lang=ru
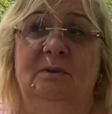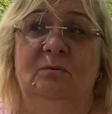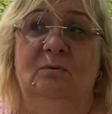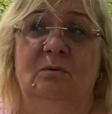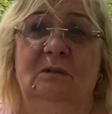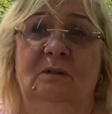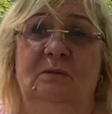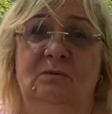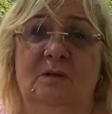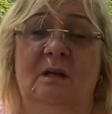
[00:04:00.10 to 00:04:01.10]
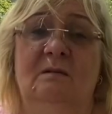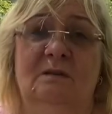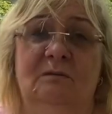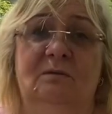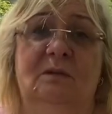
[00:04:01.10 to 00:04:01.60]
угодно, ну, скорее
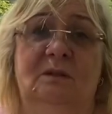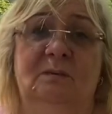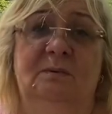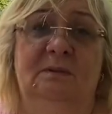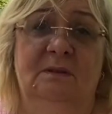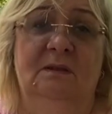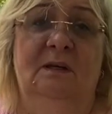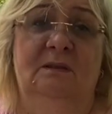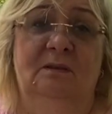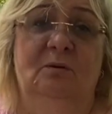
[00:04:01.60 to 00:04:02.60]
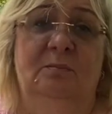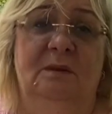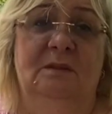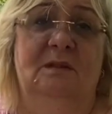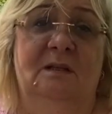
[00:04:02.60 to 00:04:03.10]
всего, это была какая-то
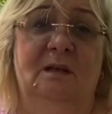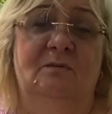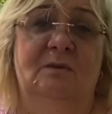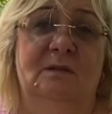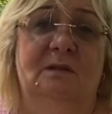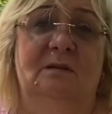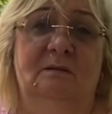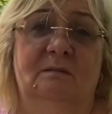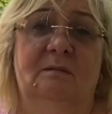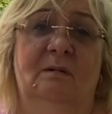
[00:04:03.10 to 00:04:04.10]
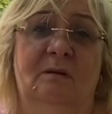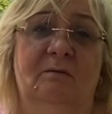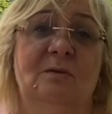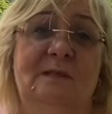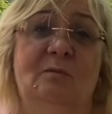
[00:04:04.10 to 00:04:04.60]
теплая страна возле,
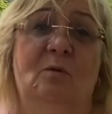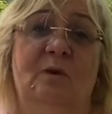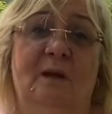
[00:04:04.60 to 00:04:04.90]
возле моря.